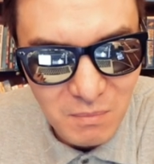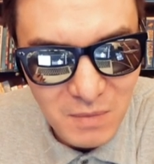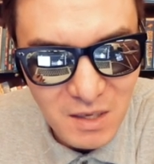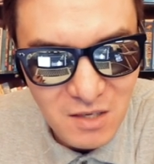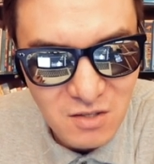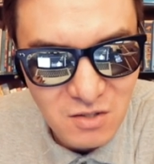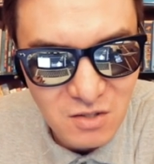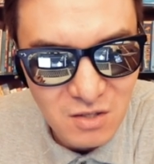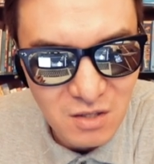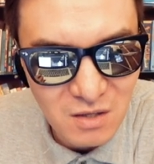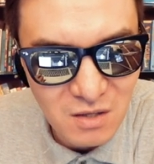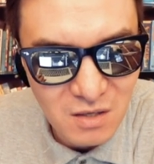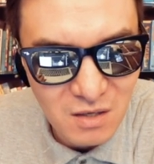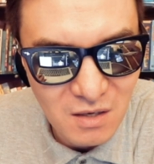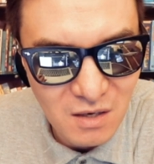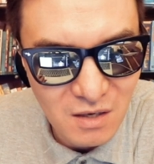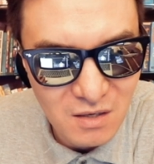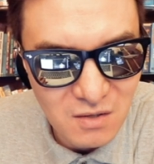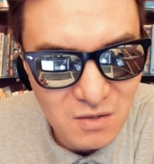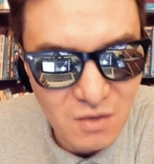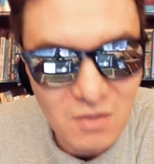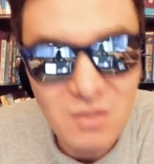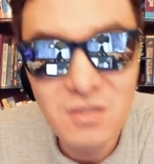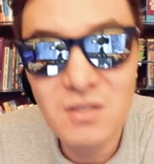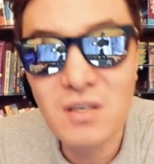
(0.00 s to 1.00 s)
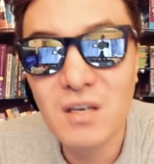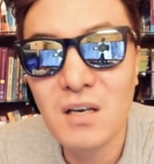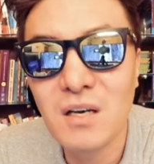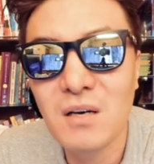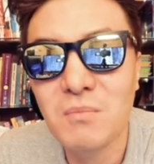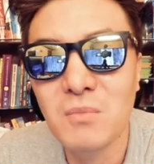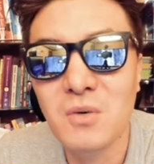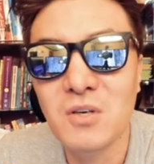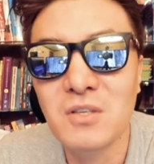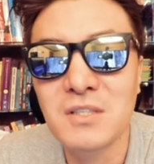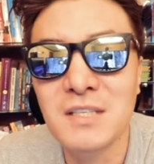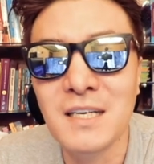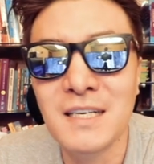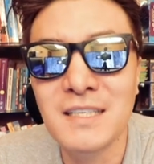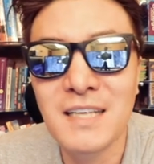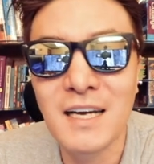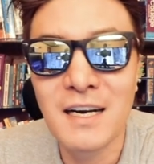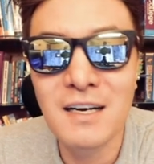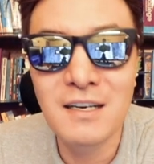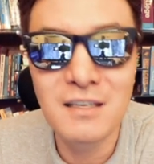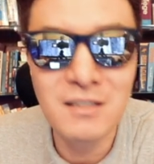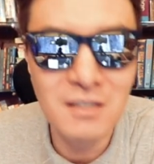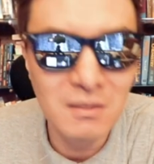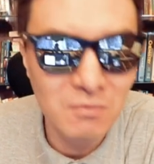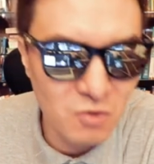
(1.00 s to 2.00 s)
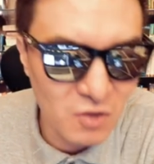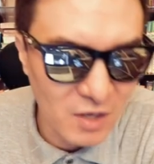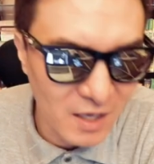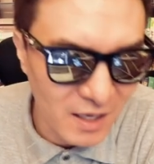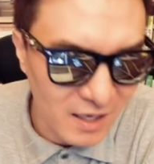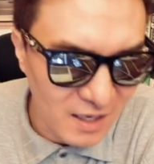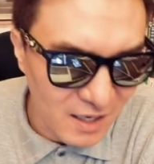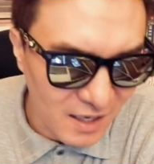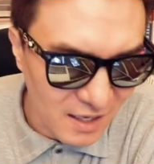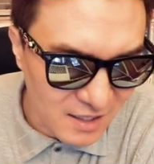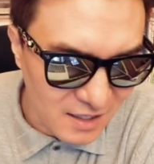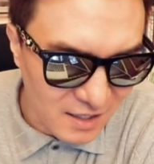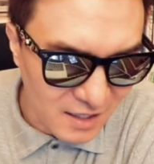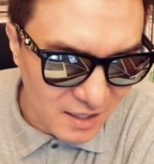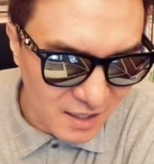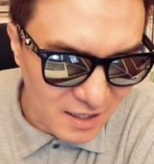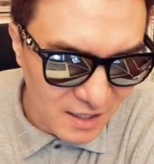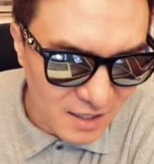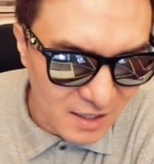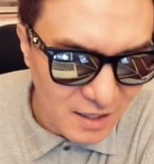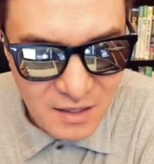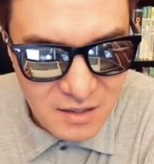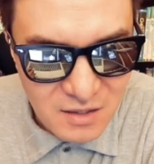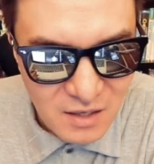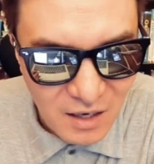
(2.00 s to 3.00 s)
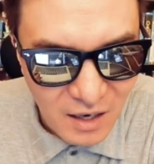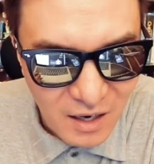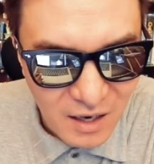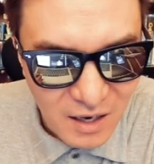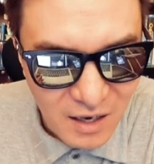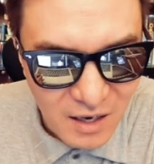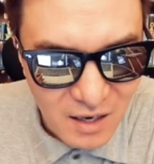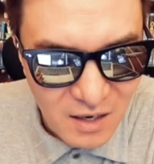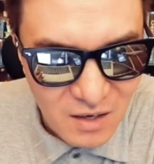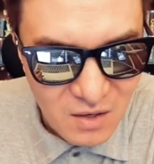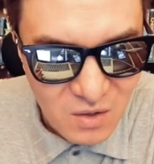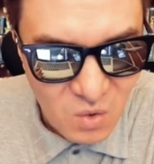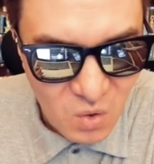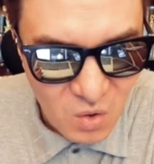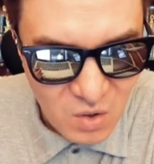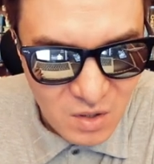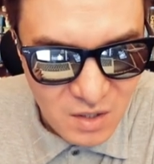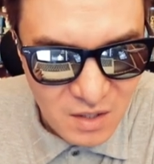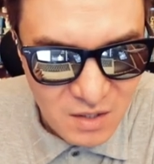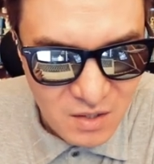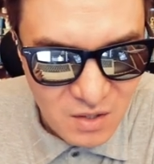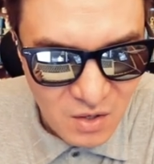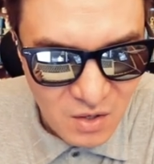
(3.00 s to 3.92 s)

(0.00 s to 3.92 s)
맨시티가 전체 뭐 제일 잘하는 팀 중에 하나 아니니? 자 거기에서